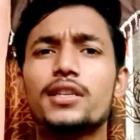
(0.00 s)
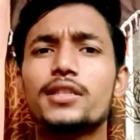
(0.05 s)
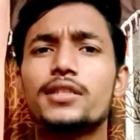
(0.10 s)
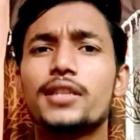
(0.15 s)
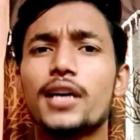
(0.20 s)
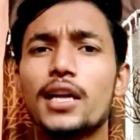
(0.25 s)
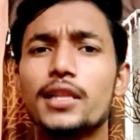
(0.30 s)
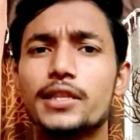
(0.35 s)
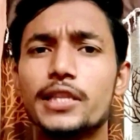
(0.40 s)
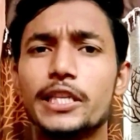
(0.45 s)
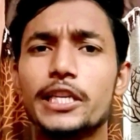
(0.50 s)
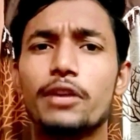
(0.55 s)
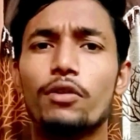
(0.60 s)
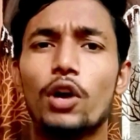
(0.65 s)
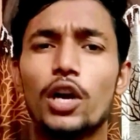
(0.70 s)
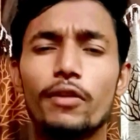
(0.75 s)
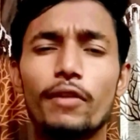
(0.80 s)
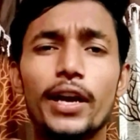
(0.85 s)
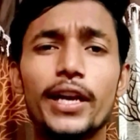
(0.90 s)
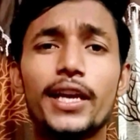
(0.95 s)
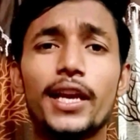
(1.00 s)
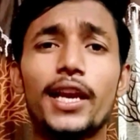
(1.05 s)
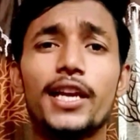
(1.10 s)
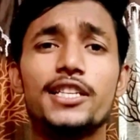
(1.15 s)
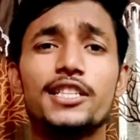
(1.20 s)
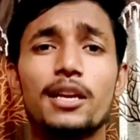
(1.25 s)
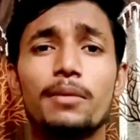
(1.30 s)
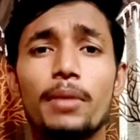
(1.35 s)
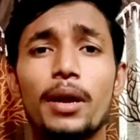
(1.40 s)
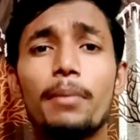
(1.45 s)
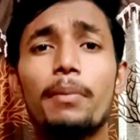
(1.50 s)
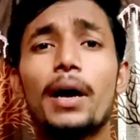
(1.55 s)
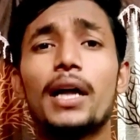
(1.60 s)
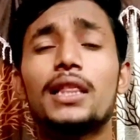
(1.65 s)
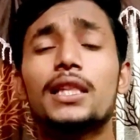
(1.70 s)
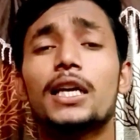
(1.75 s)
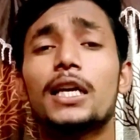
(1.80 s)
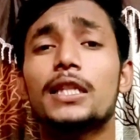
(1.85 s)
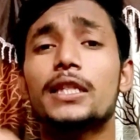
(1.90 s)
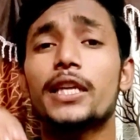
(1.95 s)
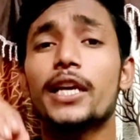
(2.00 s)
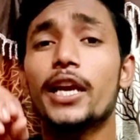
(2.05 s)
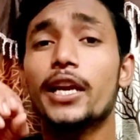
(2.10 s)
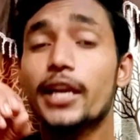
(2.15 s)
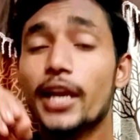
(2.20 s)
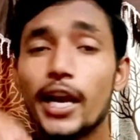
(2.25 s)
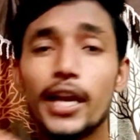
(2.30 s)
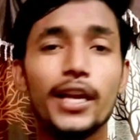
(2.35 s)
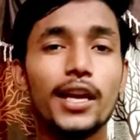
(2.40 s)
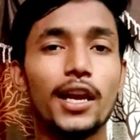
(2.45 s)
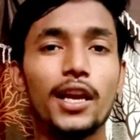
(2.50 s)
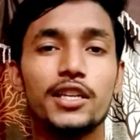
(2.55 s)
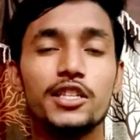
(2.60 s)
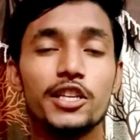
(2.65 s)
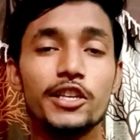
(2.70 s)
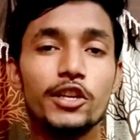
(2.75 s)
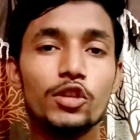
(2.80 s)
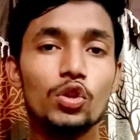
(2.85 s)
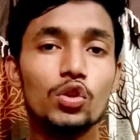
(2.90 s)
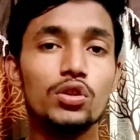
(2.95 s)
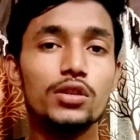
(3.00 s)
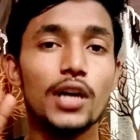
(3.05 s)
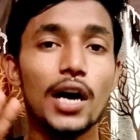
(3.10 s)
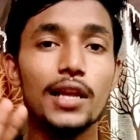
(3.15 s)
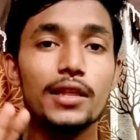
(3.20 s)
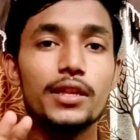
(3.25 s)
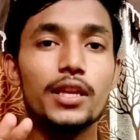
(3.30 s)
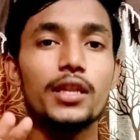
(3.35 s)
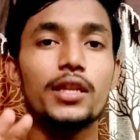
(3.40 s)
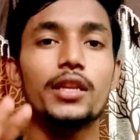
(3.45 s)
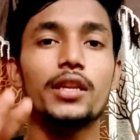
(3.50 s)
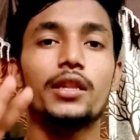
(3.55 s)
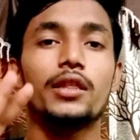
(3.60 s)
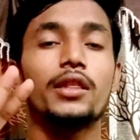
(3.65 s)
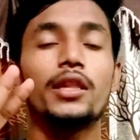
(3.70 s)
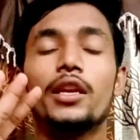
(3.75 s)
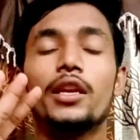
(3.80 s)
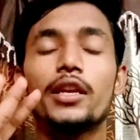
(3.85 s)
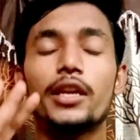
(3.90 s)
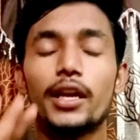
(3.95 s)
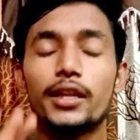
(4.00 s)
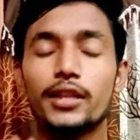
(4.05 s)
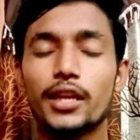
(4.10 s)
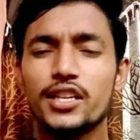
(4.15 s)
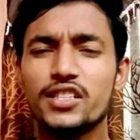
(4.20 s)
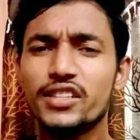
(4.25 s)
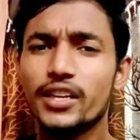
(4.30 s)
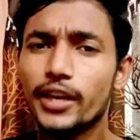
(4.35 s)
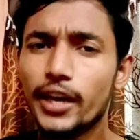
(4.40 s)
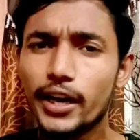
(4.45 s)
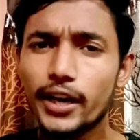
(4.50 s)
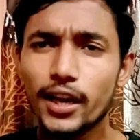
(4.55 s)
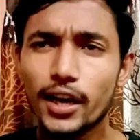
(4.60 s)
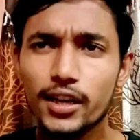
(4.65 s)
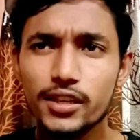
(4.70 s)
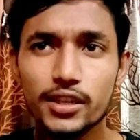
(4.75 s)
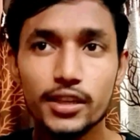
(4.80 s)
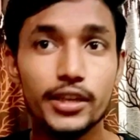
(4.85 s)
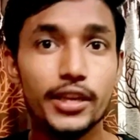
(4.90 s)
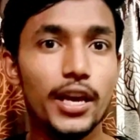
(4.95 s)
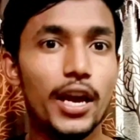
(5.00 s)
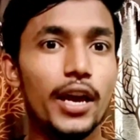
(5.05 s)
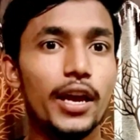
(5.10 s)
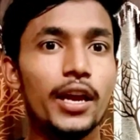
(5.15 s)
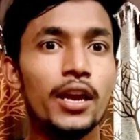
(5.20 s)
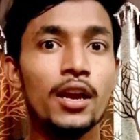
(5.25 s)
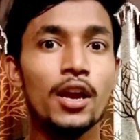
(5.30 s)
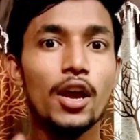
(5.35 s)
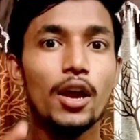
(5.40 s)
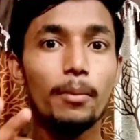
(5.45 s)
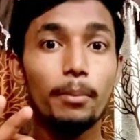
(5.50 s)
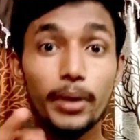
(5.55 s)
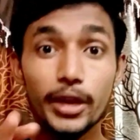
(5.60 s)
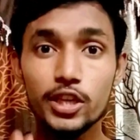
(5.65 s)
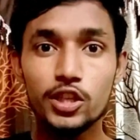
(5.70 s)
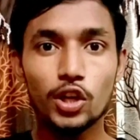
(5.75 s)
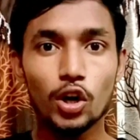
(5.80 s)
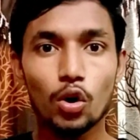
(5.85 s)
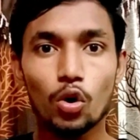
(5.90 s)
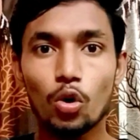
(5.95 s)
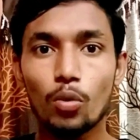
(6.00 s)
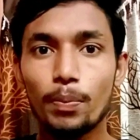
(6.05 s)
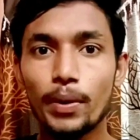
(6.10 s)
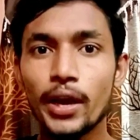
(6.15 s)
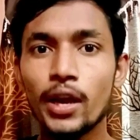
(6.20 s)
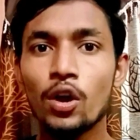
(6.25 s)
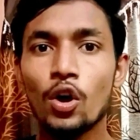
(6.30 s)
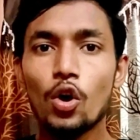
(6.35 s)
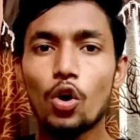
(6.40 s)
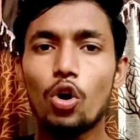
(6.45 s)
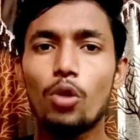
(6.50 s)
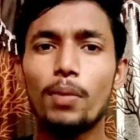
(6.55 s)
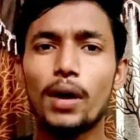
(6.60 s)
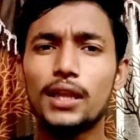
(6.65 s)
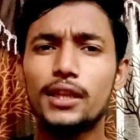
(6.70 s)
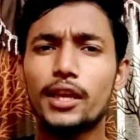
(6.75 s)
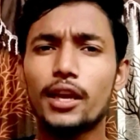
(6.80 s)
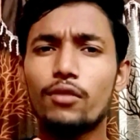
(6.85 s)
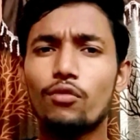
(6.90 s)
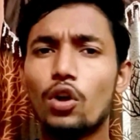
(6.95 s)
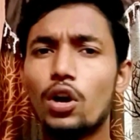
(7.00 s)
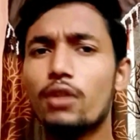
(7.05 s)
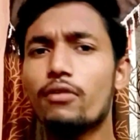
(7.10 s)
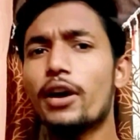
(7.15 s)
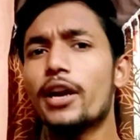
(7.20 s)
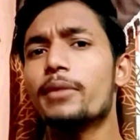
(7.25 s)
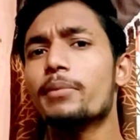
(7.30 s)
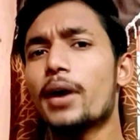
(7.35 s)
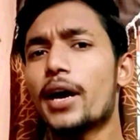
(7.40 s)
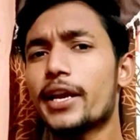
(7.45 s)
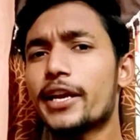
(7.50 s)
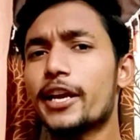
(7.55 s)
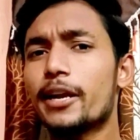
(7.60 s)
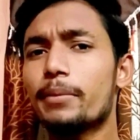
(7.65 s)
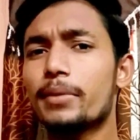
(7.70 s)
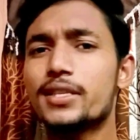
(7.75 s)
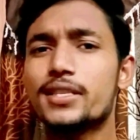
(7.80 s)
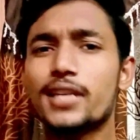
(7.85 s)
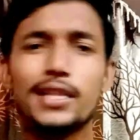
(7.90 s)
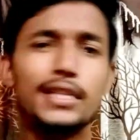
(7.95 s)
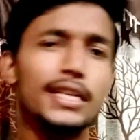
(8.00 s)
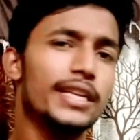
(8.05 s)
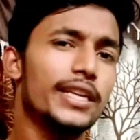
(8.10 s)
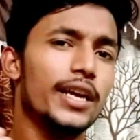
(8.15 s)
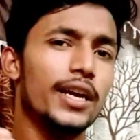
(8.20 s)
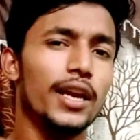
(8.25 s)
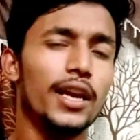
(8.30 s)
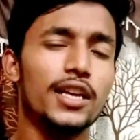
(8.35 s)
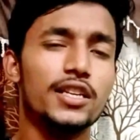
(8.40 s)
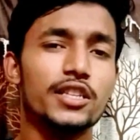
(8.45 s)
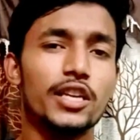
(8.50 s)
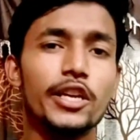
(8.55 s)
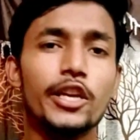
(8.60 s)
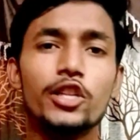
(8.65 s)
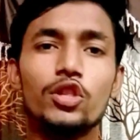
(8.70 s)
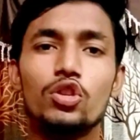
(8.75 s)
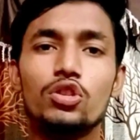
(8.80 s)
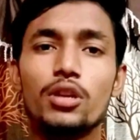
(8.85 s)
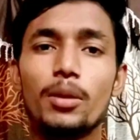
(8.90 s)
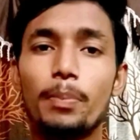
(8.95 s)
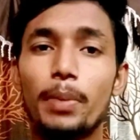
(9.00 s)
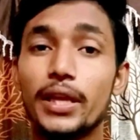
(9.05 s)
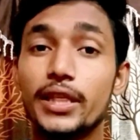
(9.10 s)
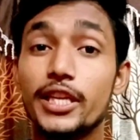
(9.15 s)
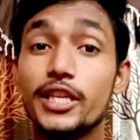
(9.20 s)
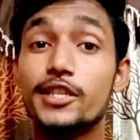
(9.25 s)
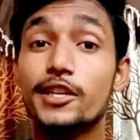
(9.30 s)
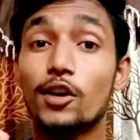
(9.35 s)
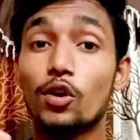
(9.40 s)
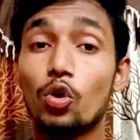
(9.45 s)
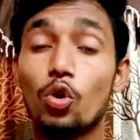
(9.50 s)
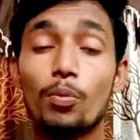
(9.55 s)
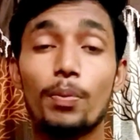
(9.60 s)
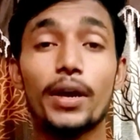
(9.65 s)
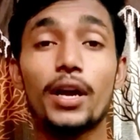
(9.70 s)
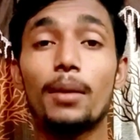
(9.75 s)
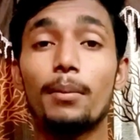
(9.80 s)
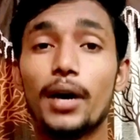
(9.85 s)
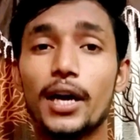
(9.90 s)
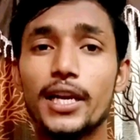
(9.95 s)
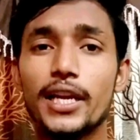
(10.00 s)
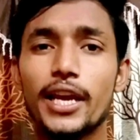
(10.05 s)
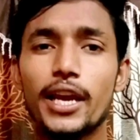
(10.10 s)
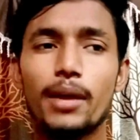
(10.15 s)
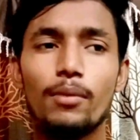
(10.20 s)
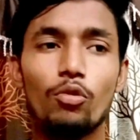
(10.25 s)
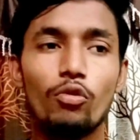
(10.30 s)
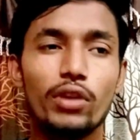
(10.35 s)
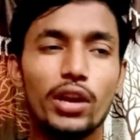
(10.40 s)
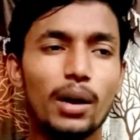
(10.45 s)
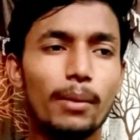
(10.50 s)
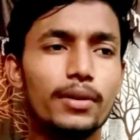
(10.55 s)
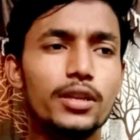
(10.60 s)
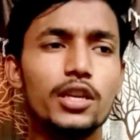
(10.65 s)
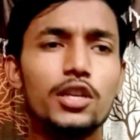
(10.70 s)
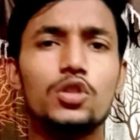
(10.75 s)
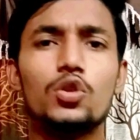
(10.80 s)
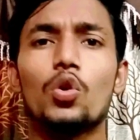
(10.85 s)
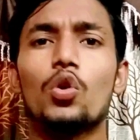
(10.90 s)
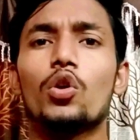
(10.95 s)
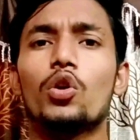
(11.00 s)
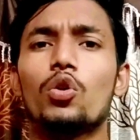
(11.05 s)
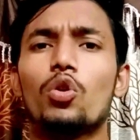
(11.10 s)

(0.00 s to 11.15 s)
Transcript: हैं इसके सात दिन के वर्ल्ड वाइड कलेक्शन में बात करते हैं नेट कलेक्शन की तो सात दिन दिन के अंदर इसने नेट कलेक्शन किया है बीस करोड़ रुपए और बात करें वर्ल्ड वाइड मार्केट सात दिन के कलेक्शन की तो इसने पच्चीस करोड़ रुपए कमा लिए है मूवी का बजट सौ